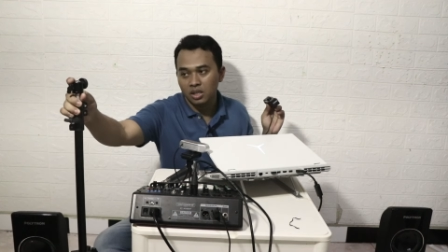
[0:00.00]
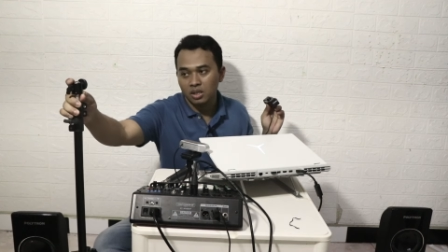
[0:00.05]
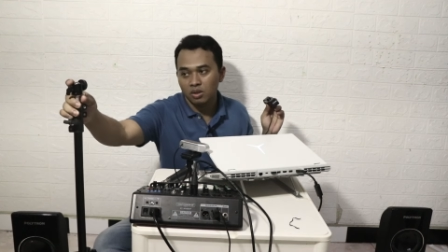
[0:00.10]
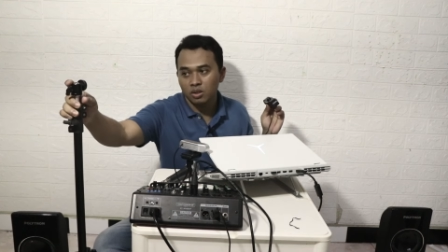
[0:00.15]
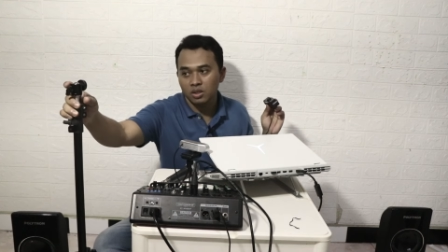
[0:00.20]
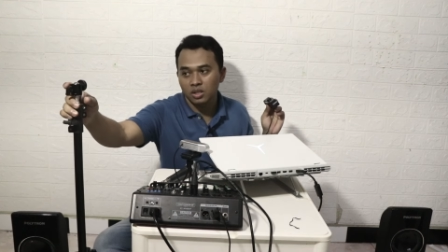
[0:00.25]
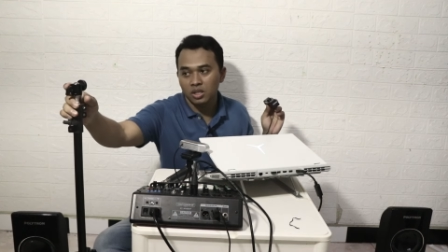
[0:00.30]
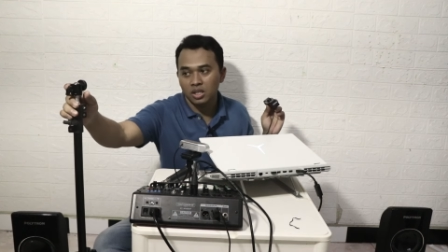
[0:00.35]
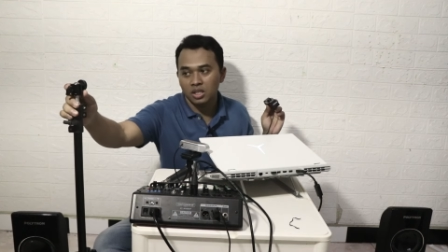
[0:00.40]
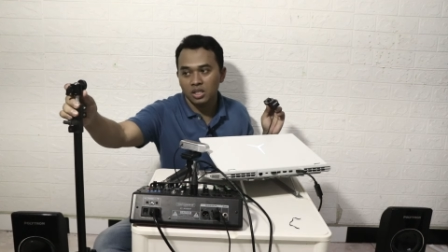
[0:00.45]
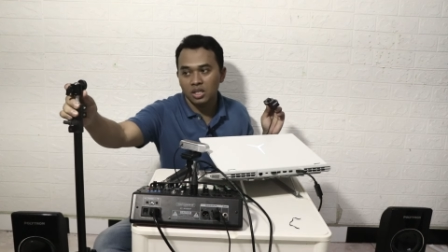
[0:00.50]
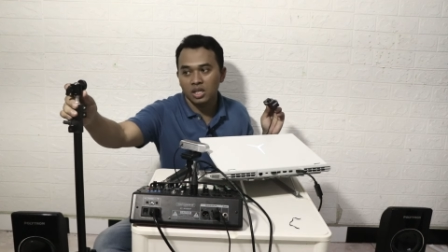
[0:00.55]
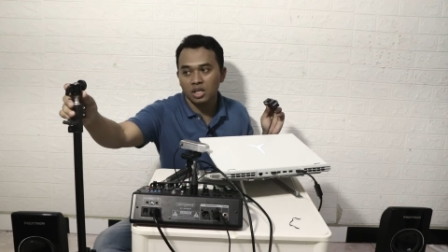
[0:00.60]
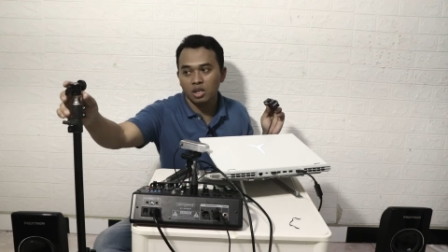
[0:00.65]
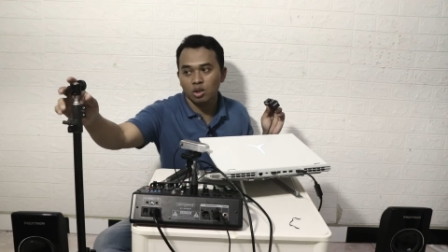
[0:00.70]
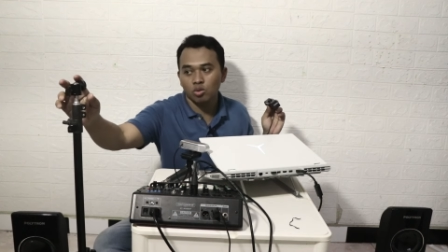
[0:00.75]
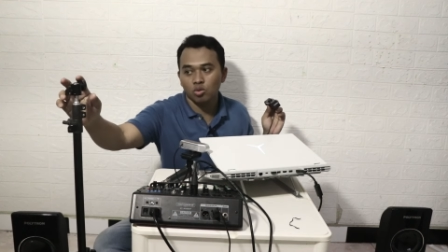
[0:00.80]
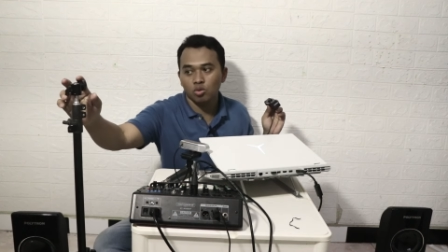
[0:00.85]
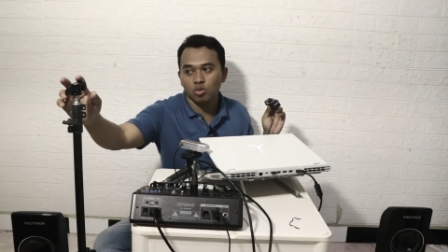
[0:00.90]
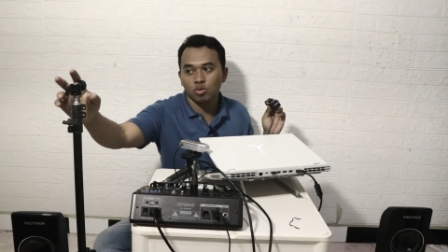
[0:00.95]
Holdernya
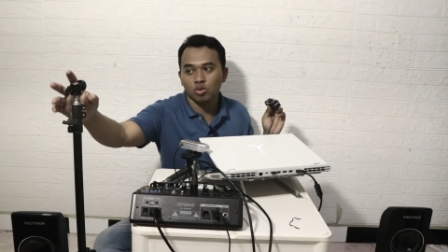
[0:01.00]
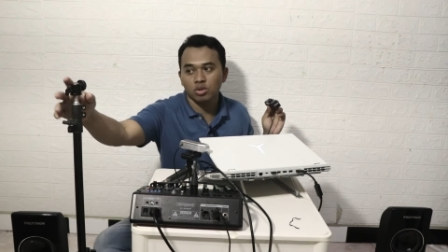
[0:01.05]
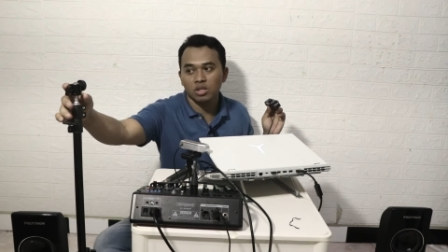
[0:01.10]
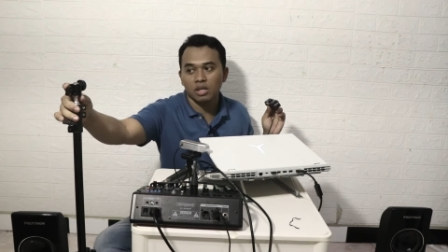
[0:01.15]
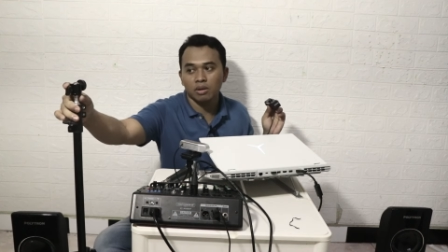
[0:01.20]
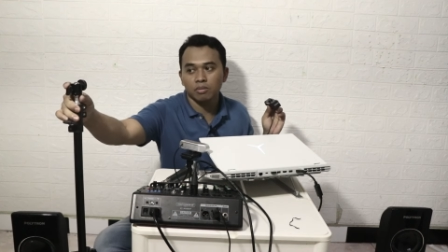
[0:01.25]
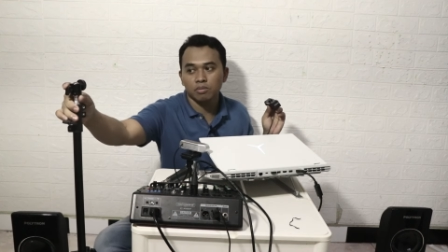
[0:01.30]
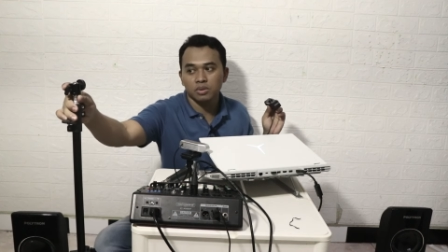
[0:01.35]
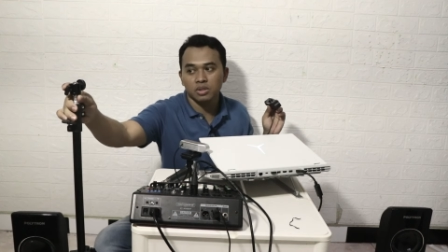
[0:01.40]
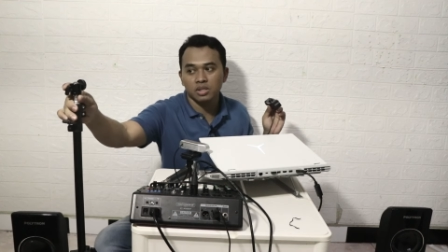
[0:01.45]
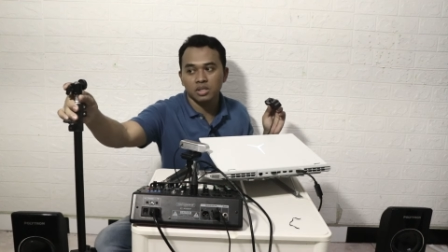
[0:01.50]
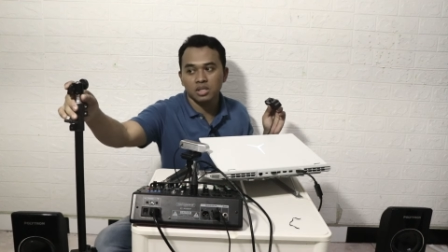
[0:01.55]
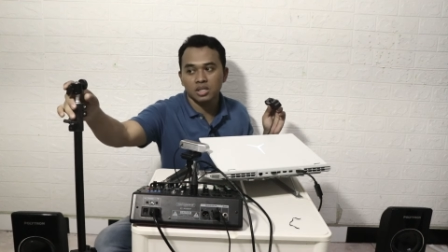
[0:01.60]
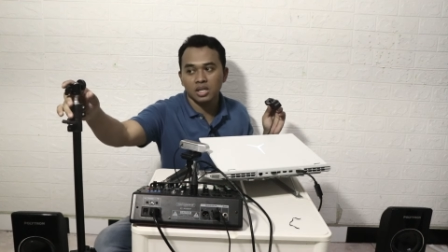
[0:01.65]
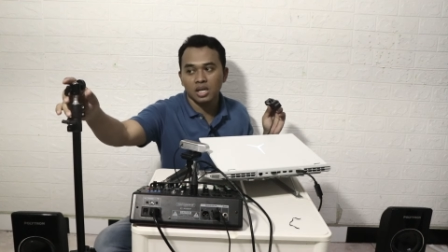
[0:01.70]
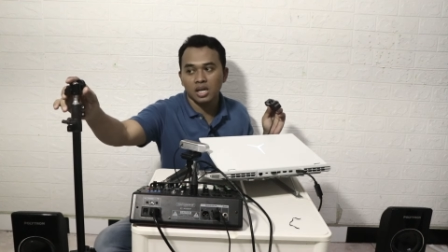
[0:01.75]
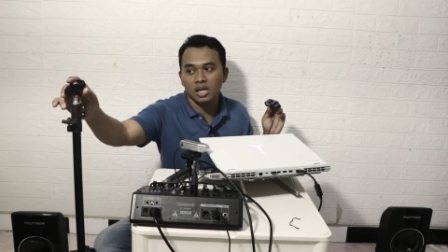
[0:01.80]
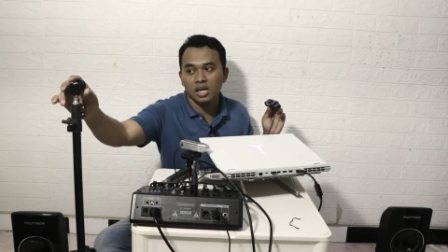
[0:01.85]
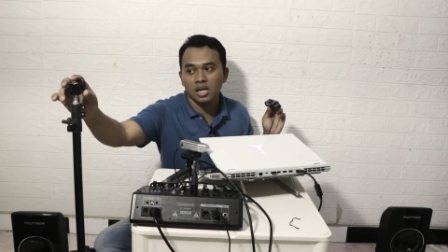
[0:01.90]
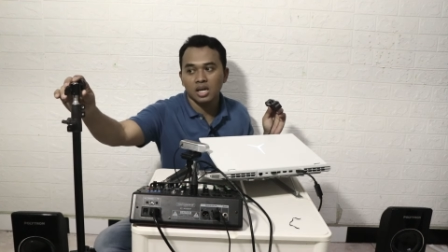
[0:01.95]
itu yang
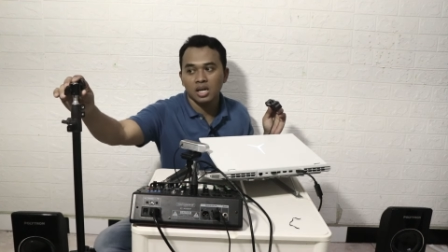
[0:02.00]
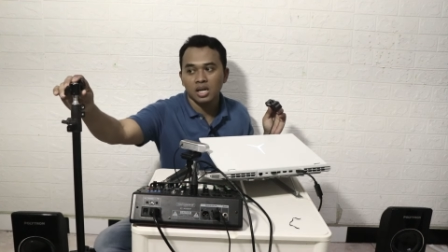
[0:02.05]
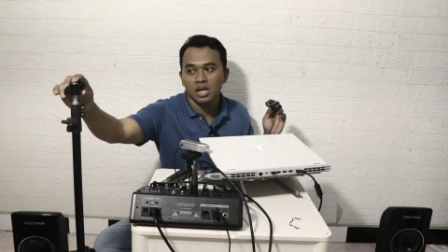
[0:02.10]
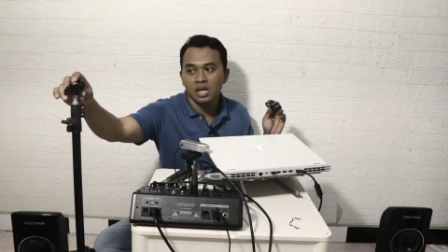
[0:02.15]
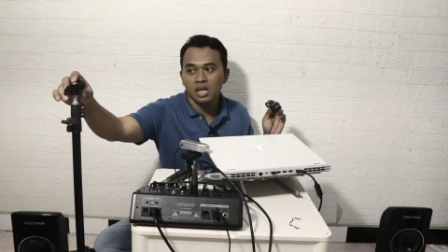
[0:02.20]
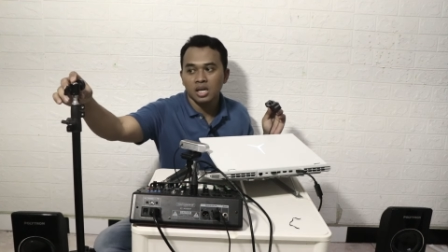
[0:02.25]
bisa